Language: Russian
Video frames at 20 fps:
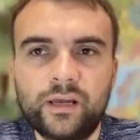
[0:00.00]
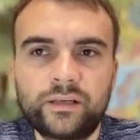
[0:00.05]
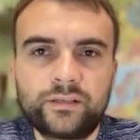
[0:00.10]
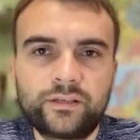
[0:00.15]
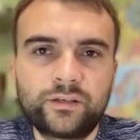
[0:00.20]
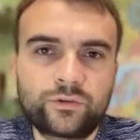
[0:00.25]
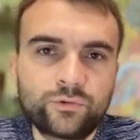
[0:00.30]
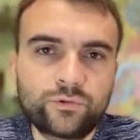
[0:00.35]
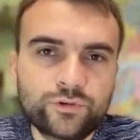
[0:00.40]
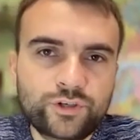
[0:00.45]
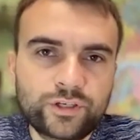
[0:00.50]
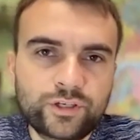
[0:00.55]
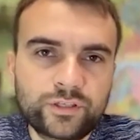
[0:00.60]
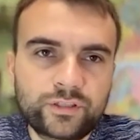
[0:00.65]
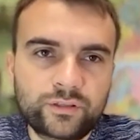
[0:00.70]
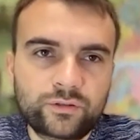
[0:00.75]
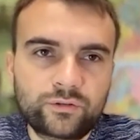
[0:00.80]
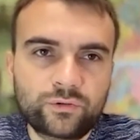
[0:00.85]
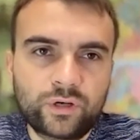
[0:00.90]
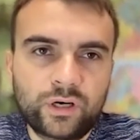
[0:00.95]
текущей
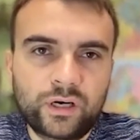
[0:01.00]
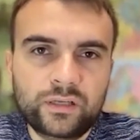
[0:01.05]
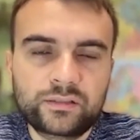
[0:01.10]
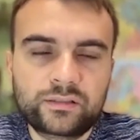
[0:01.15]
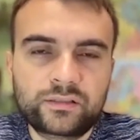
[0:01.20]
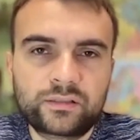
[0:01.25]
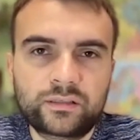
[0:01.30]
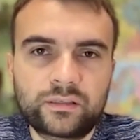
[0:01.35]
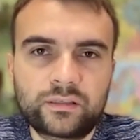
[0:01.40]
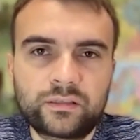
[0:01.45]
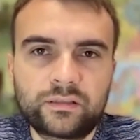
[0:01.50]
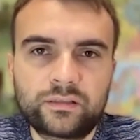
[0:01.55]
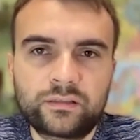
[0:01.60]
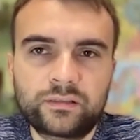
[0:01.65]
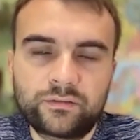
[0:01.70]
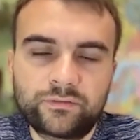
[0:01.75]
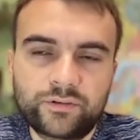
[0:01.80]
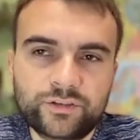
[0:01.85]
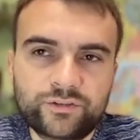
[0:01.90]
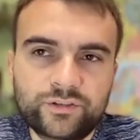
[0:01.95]
ситуации,
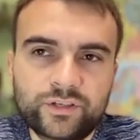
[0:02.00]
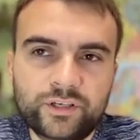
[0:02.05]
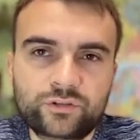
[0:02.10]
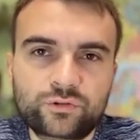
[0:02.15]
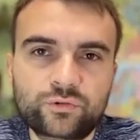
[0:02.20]
на ваш взгляд,